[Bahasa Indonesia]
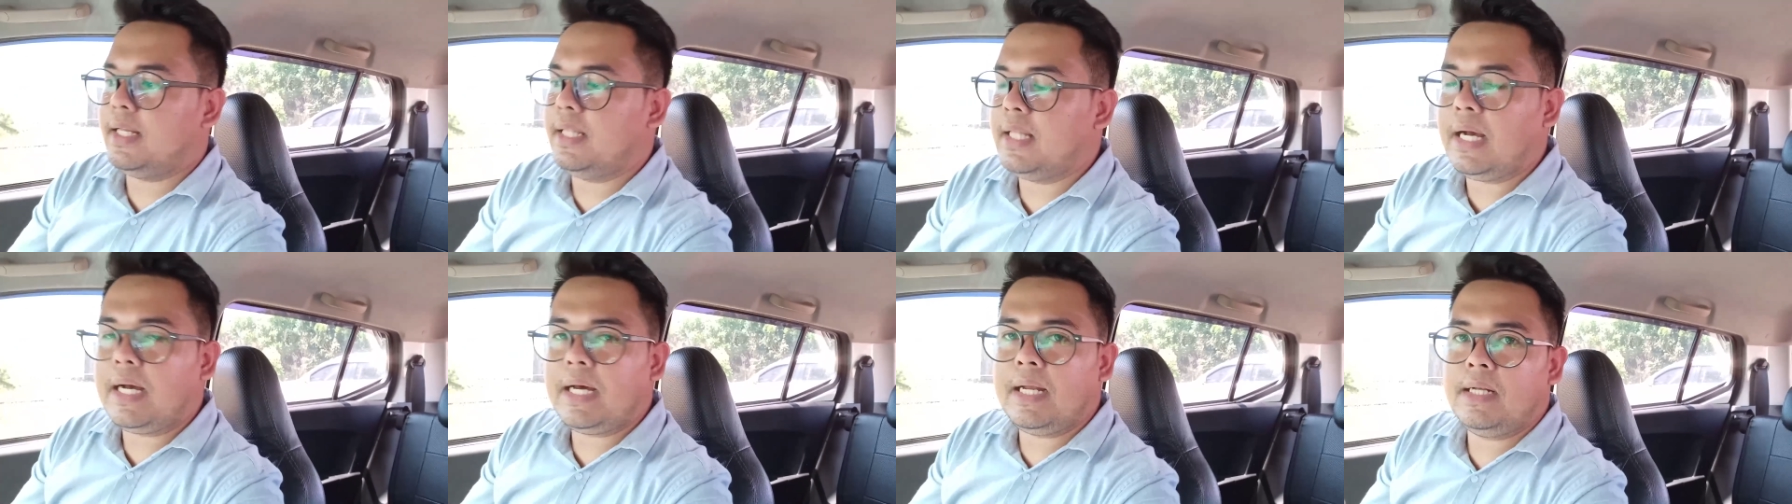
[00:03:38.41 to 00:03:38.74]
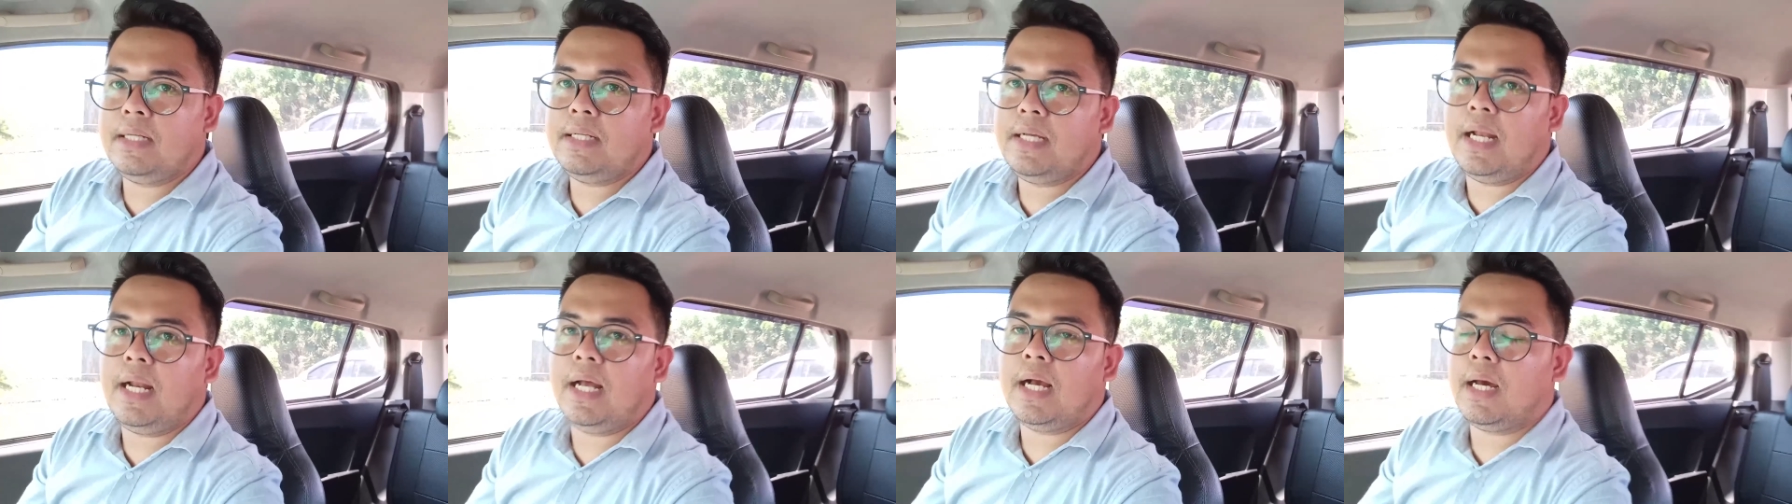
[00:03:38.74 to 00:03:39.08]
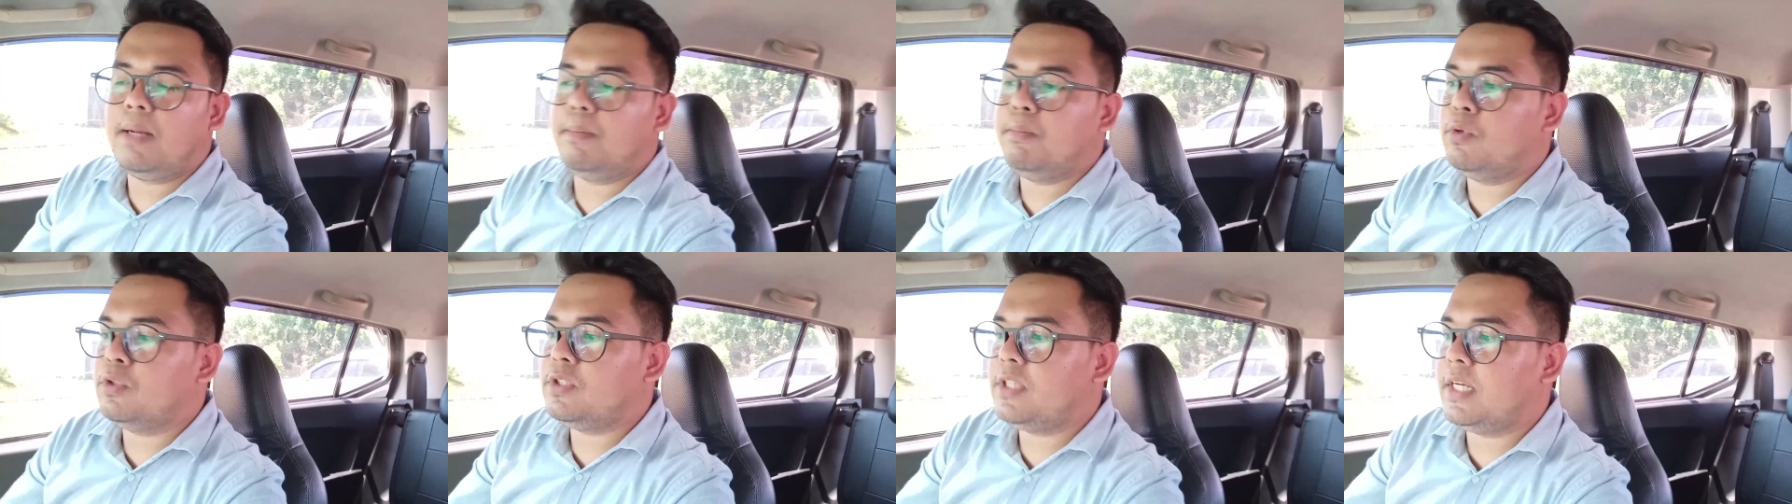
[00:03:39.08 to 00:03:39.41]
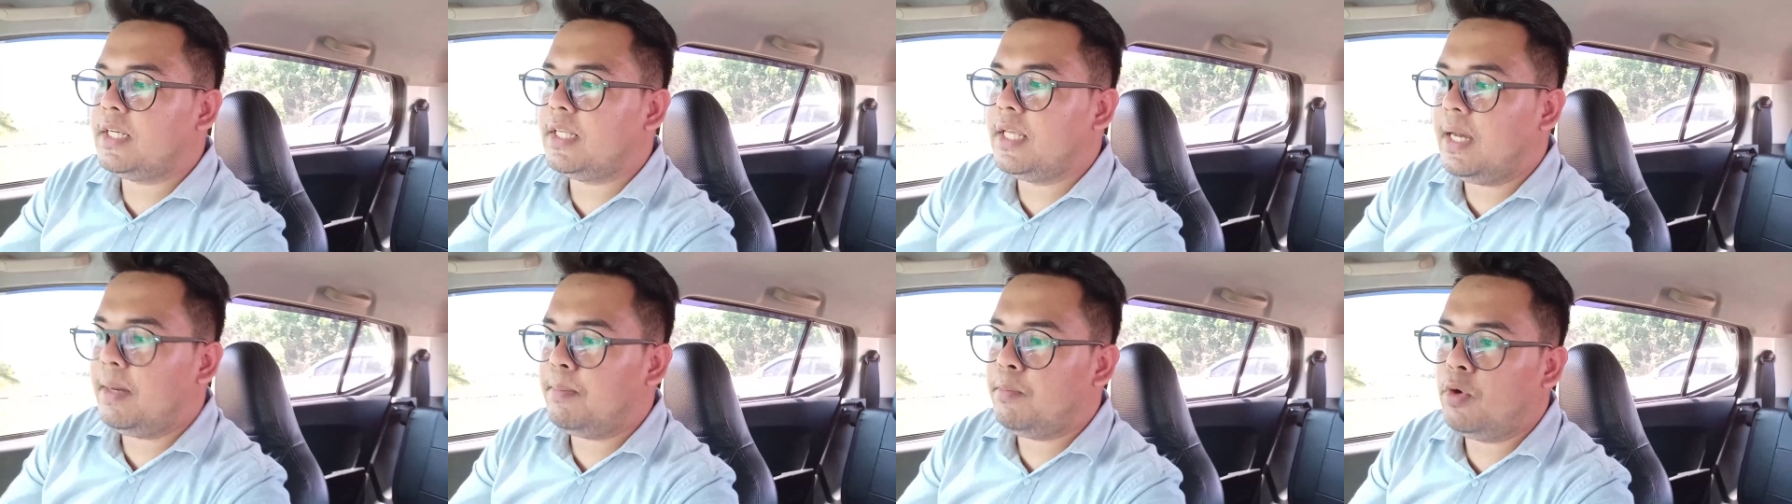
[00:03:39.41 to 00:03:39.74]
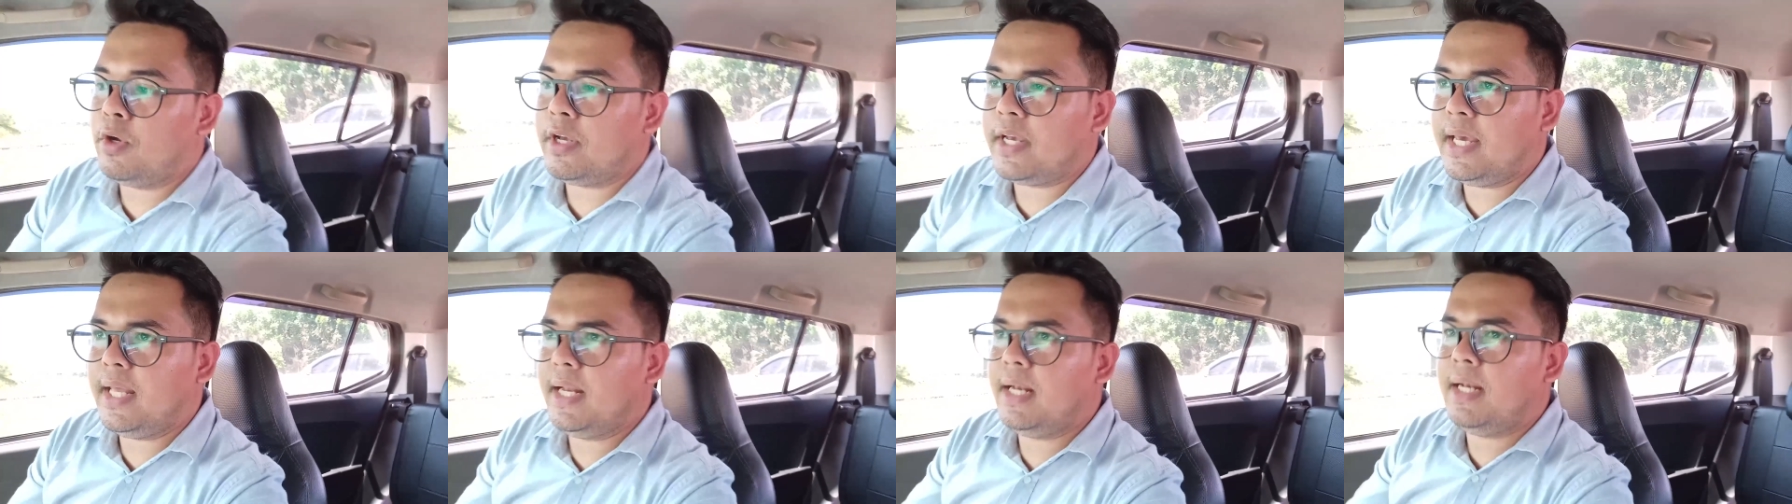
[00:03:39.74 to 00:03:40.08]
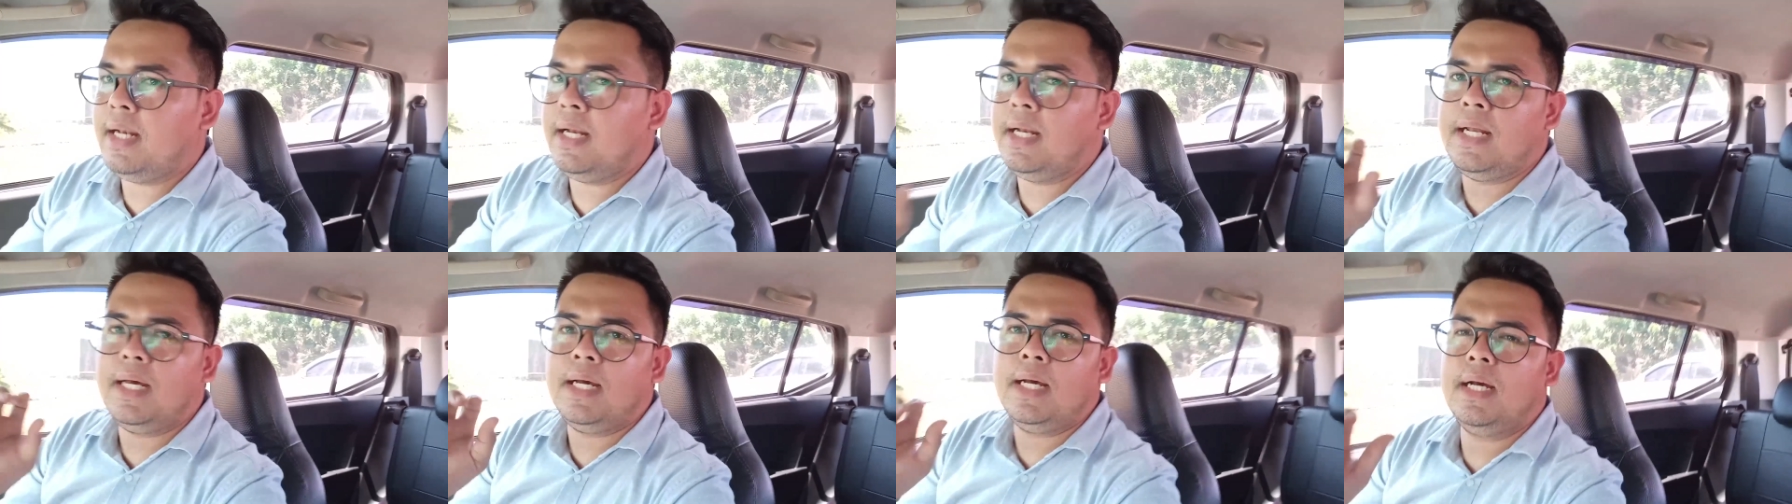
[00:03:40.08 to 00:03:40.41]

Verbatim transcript: kita akan menyalakan musiknya mungkin